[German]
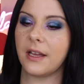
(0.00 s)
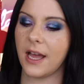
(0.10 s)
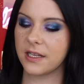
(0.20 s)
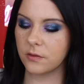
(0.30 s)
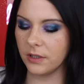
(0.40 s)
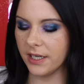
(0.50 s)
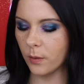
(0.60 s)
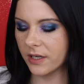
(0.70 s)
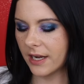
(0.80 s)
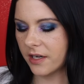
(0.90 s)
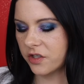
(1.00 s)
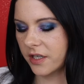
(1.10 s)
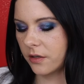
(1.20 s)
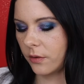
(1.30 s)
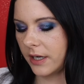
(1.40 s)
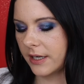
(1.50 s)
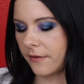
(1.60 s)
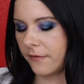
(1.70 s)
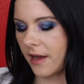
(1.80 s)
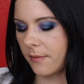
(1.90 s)
Also ein Liquid Eyeshadow in der
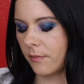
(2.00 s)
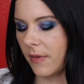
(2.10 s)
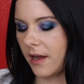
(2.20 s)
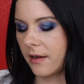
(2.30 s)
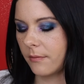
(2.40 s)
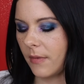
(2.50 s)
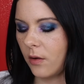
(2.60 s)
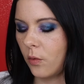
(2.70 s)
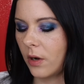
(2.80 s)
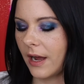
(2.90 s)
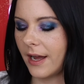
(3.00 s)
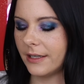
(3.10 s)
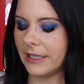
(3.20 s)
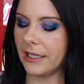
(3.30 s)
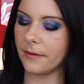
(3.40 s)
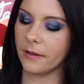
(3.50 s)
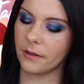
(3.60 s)
Farbe Mah Mahogani.